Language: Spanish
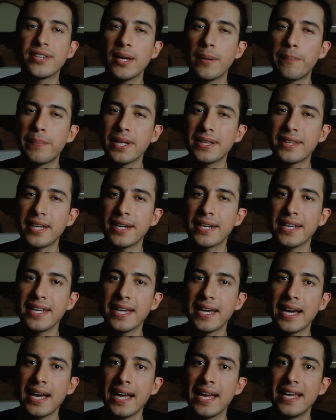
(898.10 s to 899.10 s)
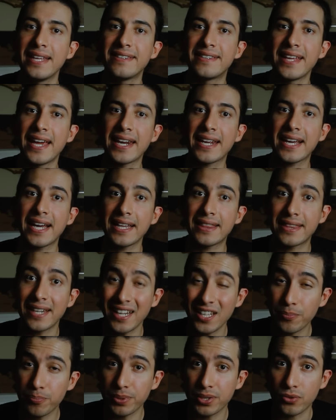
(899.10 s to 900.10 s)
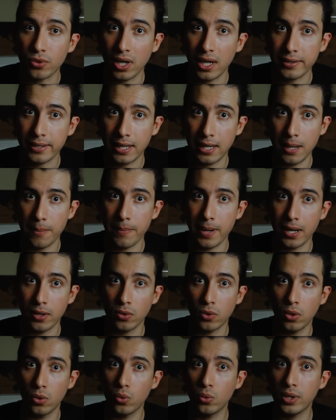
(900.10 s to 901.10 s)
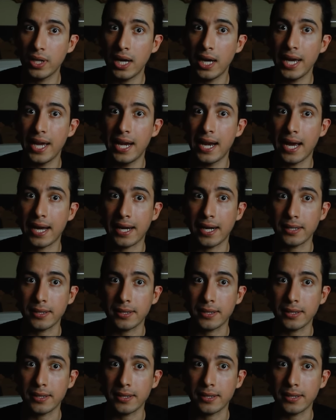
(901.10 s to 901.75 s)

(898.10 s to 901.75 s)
siempre tenía cerca tres pistolas a la mano, una en la